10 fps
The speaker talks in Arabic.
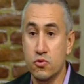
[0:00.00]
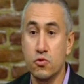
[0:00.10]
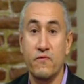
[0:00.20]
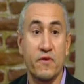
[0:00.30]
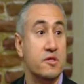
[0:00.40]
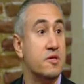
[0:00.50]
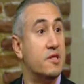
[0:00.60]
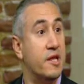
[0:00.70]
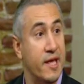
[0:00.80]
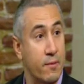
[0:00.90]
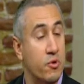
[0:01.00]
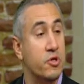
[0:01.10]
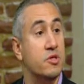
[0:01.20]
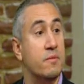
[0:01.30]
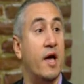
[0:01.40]
طول فتره اللي هي
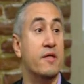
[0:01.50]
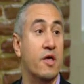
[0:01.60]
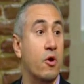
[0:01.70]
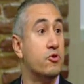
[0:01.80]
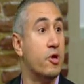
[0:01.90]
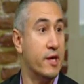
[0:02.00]
ممكن تبقى عندها قدره